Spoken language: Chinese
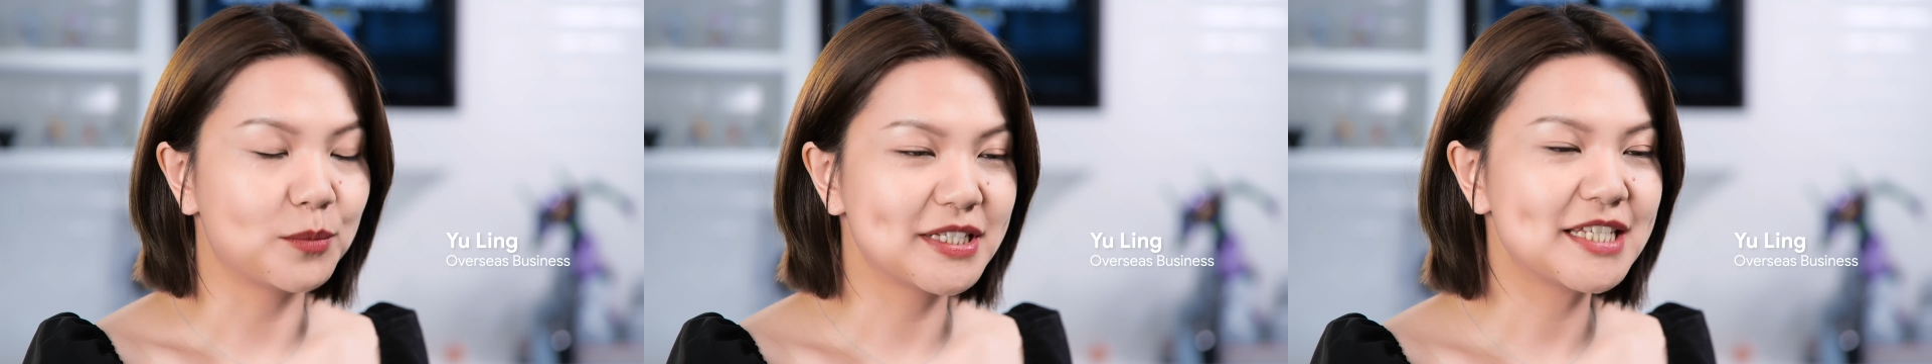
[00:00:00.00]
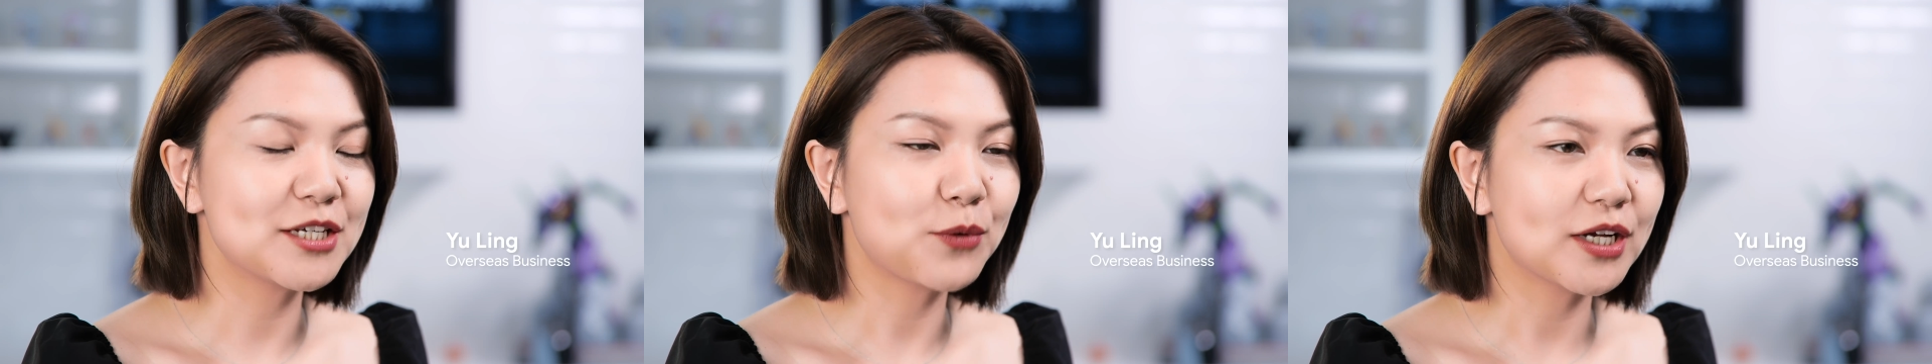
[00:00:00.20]
我
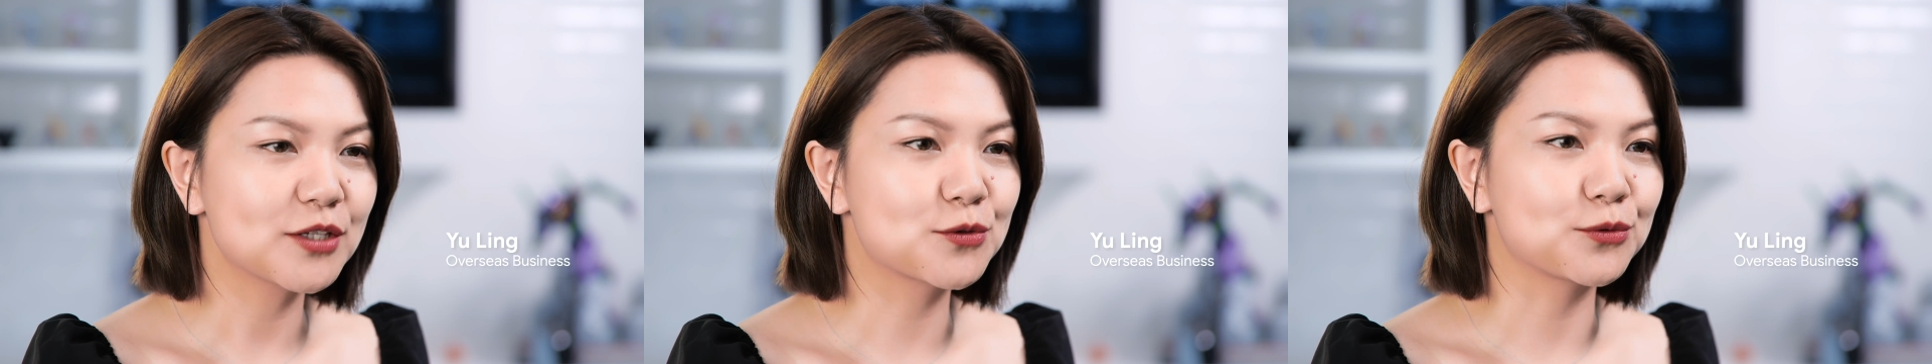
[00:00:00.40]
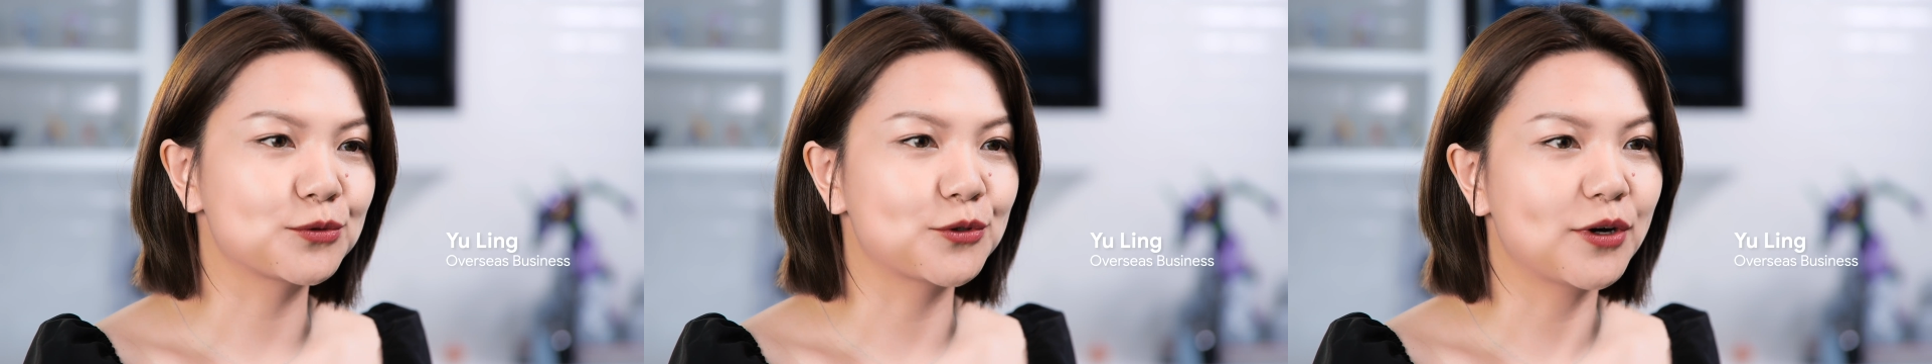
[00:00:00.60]
们境
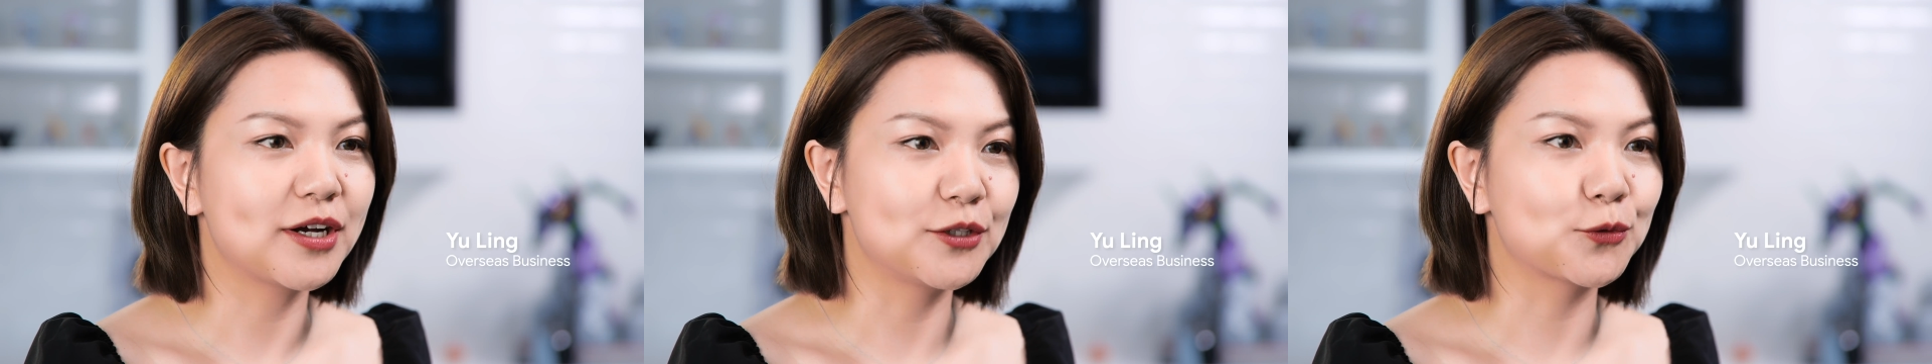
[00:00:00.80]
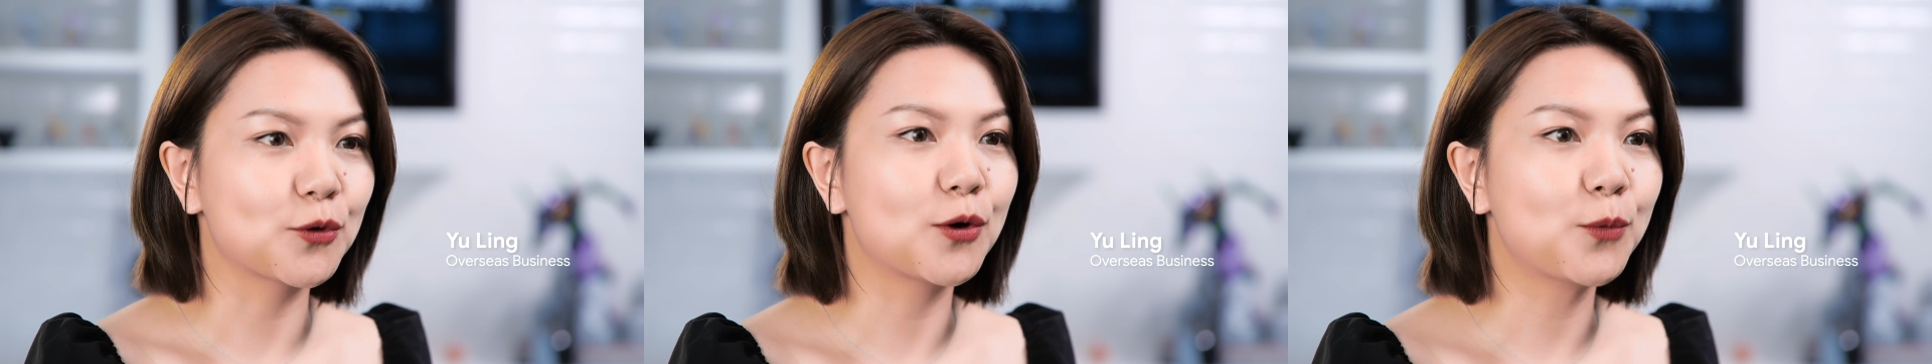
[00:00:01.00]
外组有
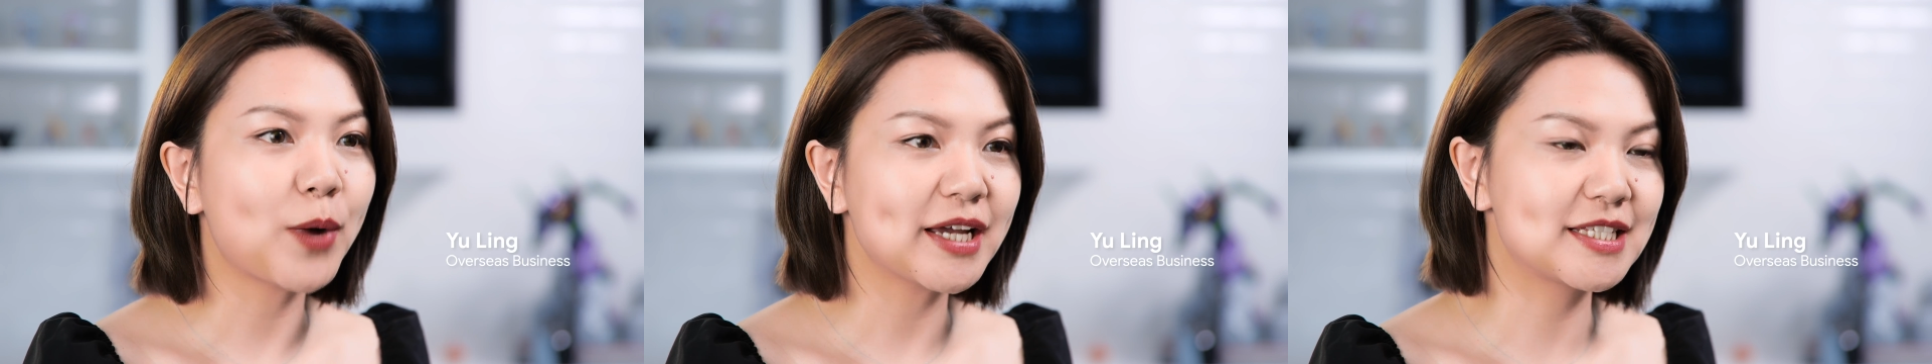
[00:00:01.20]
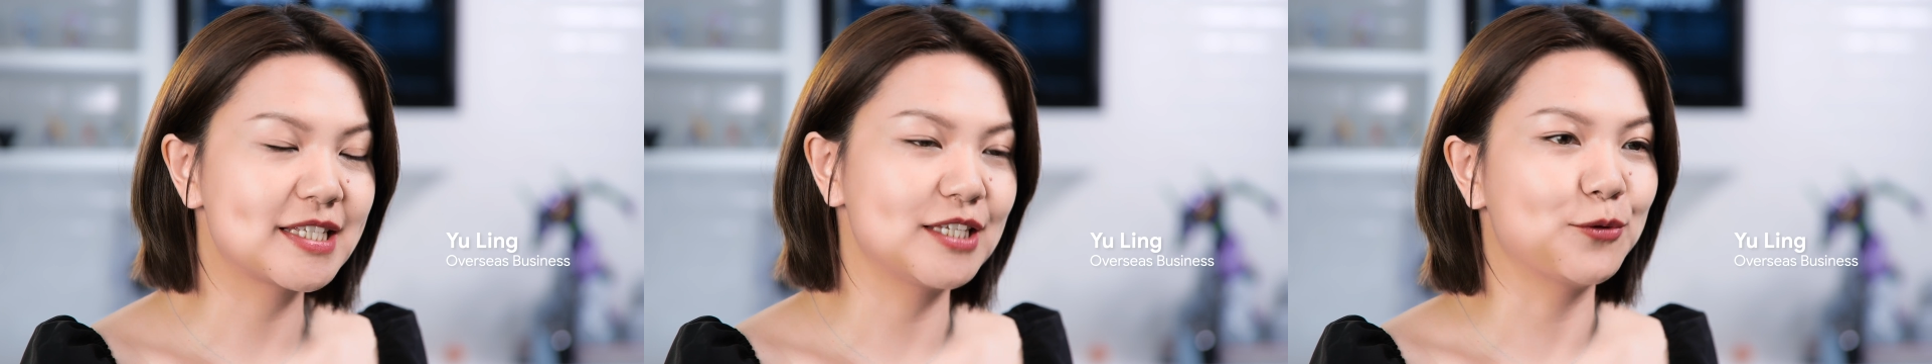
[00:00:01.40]
很多
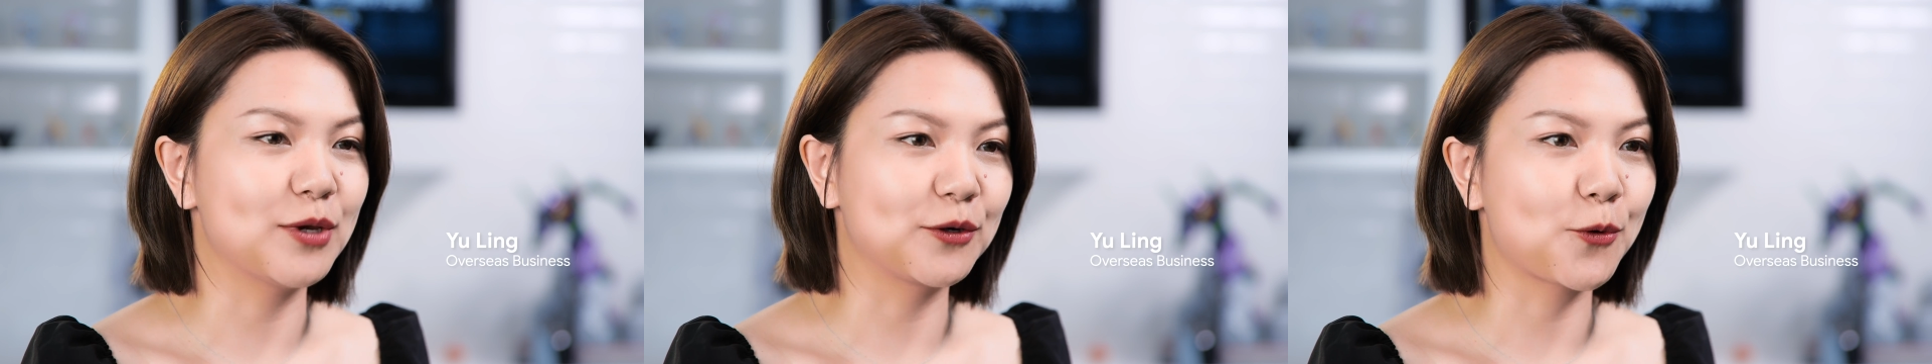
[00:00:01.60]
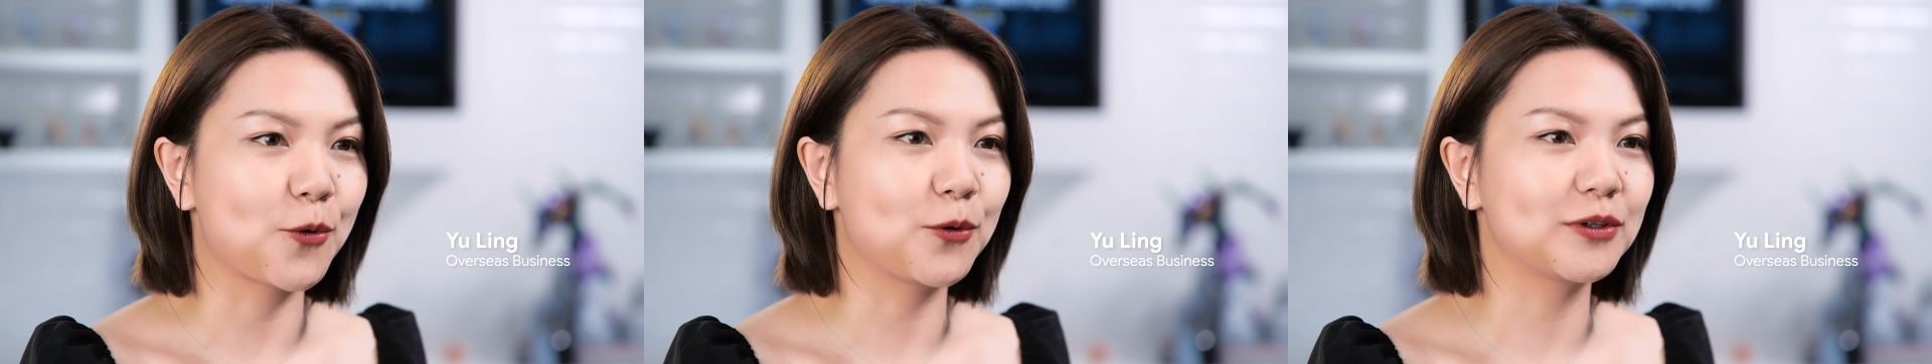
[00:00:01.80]
外籍
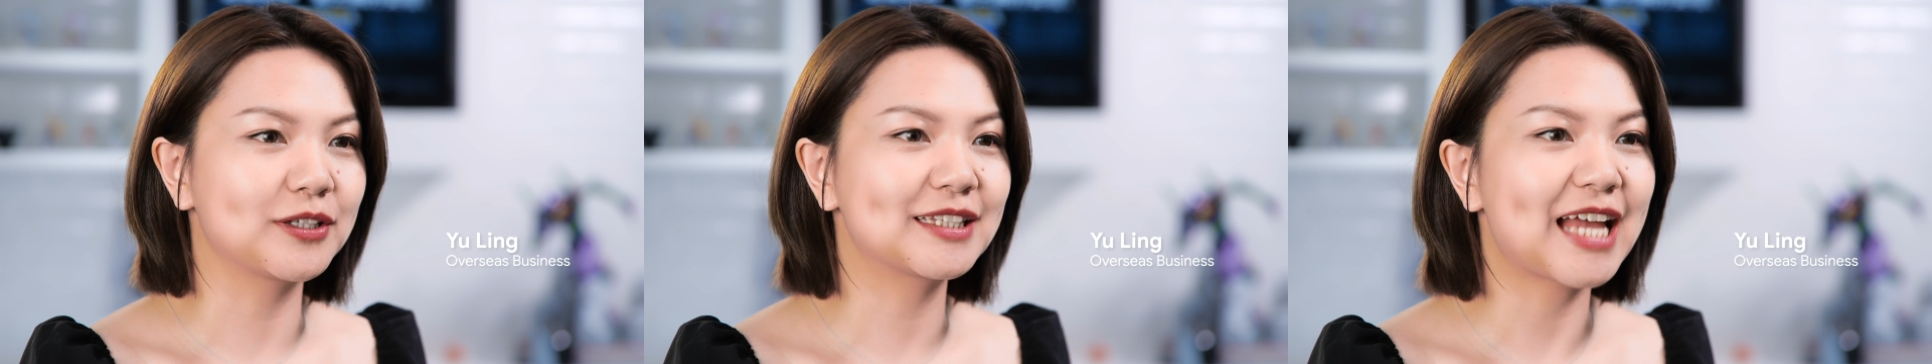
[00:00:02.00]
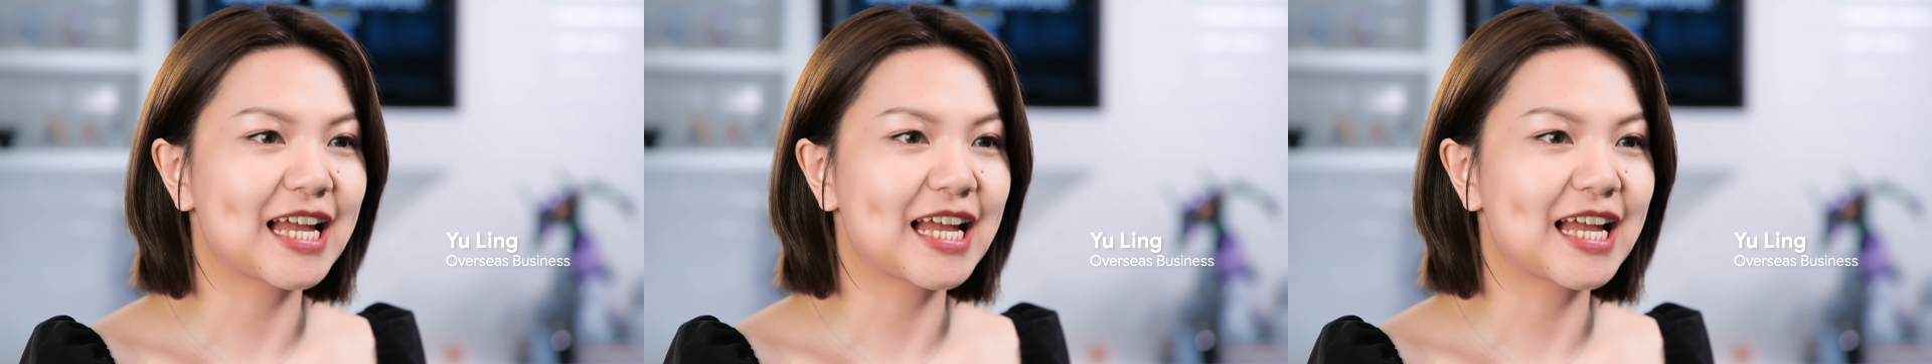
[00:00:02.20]
员工，